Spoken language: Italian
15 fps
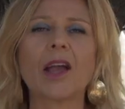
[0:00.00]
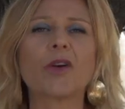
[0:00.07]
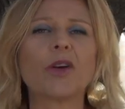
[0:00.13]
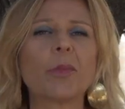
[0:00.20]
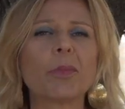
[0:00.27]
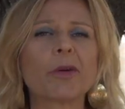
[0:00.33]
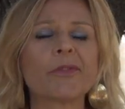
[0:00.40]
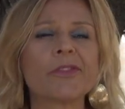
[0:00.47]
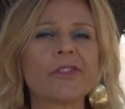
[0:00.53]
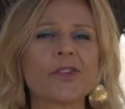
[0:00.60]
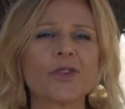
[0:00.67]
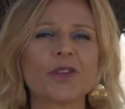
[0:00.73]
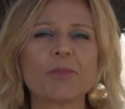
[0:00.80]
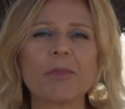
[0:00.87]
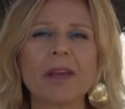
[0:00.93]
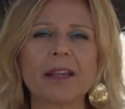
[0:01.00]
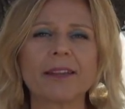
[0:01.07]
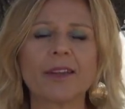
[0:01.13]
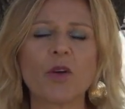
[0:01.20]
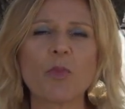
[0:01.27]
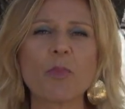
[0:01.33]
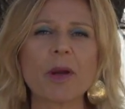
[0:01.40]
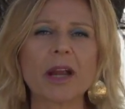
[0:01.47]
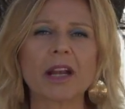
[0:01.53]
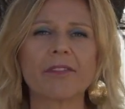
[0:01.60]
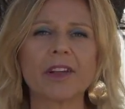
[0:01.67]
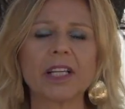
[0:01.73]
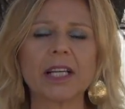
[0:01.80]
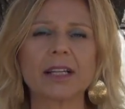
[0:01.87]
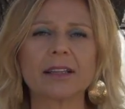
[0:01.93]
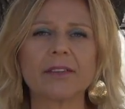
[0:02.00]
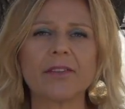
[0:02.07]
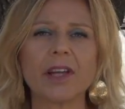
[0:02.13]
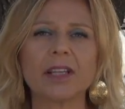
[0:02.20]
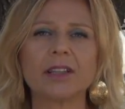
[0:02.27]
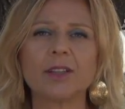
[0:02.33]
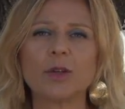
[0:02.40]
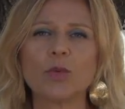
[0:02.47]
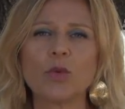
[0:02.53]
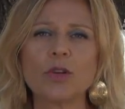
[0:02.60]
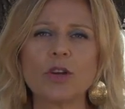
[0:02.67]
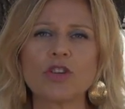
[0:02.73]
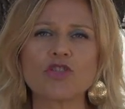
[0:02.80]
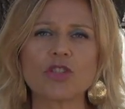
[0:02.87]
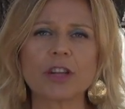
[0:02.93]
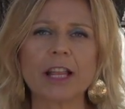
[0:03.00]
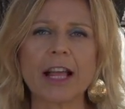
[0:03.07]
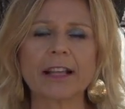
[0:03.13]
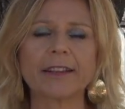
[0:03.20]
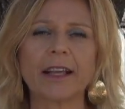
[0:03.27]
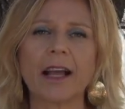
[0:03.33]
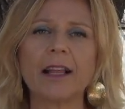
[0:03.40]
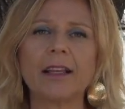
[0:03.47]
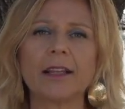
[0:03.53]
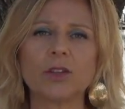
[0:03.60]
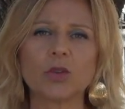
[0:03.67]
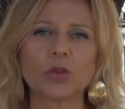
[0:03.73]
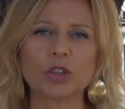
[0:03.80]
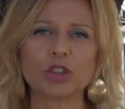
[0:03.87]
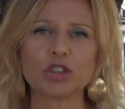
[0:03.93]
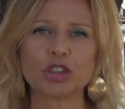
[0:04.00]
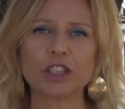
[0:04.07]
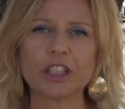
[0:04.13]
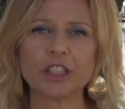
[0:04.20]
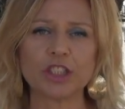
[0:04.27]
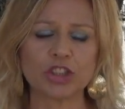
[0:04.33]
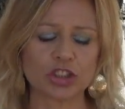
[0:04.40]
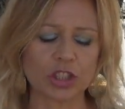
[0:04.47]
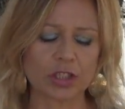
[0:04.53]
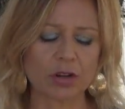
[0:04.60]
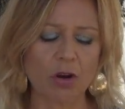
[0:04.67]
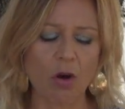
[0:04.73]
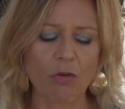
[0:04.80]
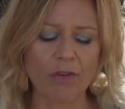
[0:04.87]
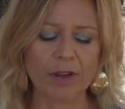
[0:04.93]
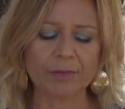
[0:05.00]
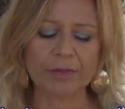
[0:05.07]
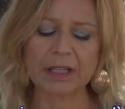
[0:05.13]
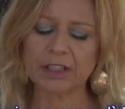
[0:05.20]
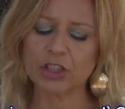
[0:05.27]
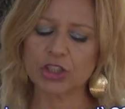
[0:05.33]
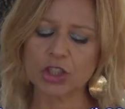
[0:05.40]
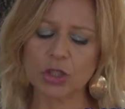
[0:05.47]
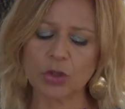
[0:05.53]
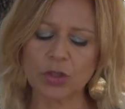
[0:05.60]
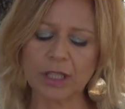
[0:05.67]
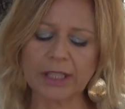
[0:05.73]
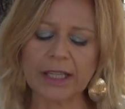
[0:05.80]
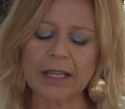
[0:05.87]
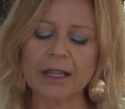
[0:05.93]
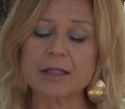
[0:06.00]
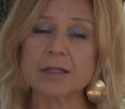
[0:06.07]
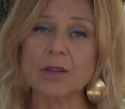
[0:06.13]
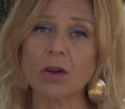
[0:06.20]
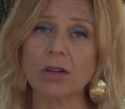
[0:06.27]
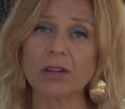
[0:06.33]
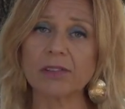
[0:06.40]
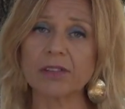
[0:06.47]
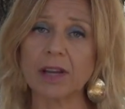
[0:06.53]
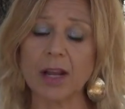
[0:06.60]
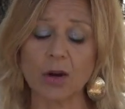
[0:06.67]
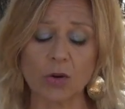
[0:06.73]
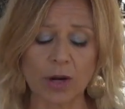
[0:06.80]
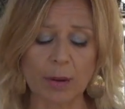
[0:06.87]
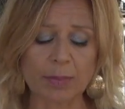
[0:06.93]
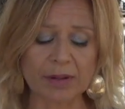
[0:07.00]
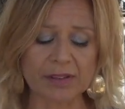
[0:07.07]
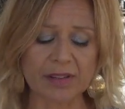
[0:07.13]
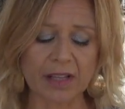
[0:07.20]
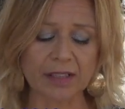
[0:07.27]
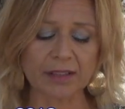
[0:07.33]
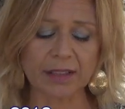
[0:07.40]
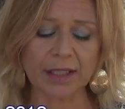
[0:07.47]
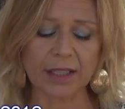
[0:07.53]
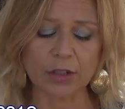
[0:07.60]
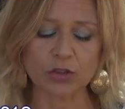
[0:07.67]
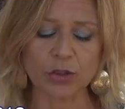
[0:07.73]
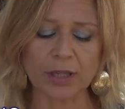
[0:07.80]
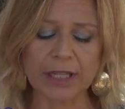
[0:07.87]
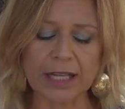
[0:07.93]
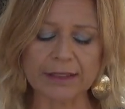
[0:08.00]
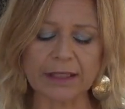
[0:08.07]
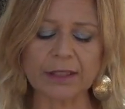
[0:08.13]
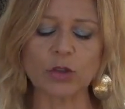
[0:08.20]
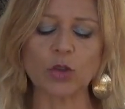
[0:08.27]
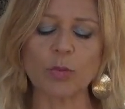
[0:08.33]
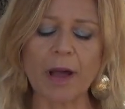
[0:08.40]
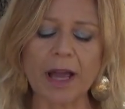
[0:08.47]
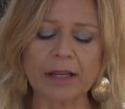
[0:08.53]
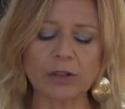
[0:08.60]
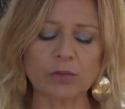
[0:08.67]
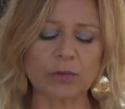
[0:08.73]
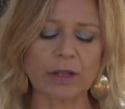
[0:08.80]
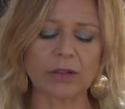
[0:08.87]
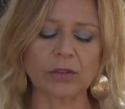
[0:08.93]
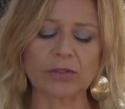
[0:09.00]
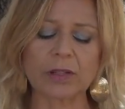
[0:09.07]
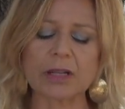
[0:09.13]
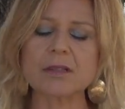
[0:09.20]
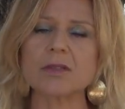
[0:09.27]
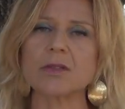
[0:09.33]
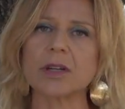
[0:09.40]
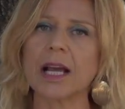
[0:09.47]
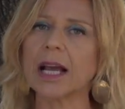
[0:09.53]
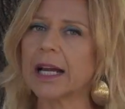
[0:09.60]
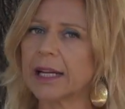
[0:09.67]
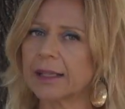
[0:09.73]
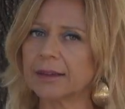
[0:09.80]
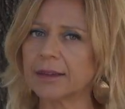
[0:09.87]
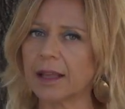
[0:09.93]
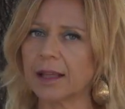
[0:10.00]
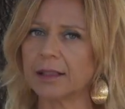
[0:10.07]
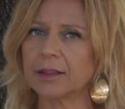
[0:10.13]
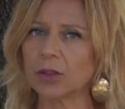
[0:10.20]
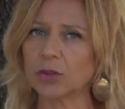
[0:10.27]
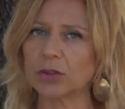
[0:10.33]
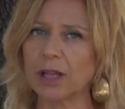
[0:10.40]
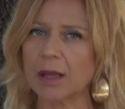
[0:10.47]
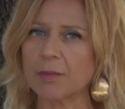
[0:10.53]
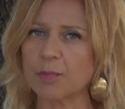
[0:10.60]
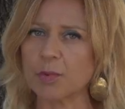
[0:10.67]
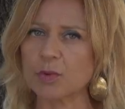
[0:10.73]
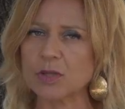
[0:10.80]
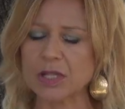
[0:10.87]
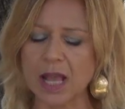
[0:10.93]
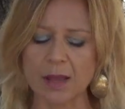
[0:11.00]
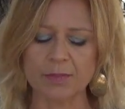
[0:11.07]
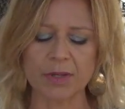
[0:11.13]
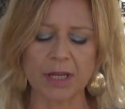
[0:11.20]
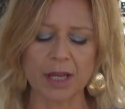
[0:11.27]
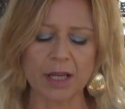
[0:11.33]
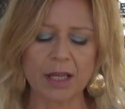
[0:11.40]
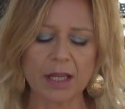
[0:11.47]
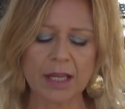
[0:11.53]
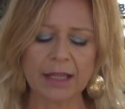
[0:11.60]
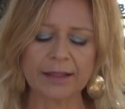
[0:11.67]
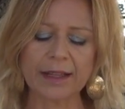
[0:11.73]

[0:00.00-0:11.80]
Ecco le previsioni meteo per venerdì 20 luglio, giornata alle 12 del 19. L'anticiclone dell'Azzorre sarà ancora presente nella giornata di domani sulla nostra zona, garantendo tempo stabile.